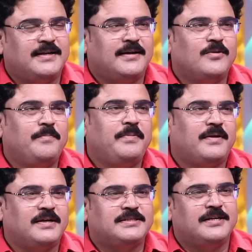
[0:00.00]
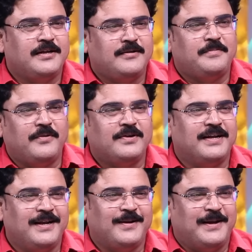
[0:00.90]
అంటే గొప్ప రాజకీయ నాయకుడు పవన్
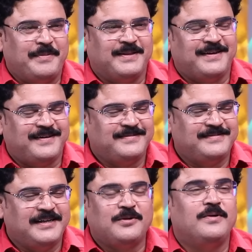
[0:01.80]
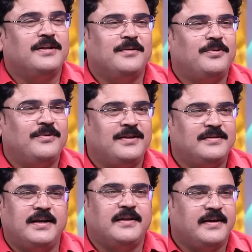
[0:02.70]
కళ్యాణ్ కనపడుతున్నాడు ఎటువంటి అనుభవం
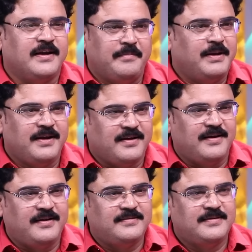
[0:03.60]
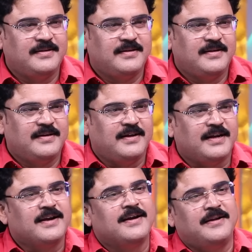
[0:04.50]
లేదు దాకా ఎమ్మెల్యే కాదు
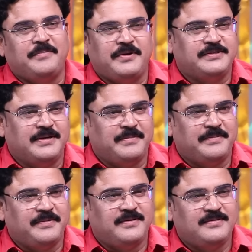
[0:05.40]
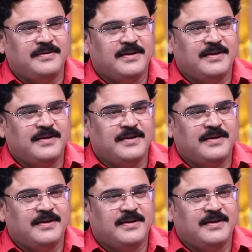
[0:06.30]
ఏకంగా డిప్యూటీ సీఎం అయిపోయాడు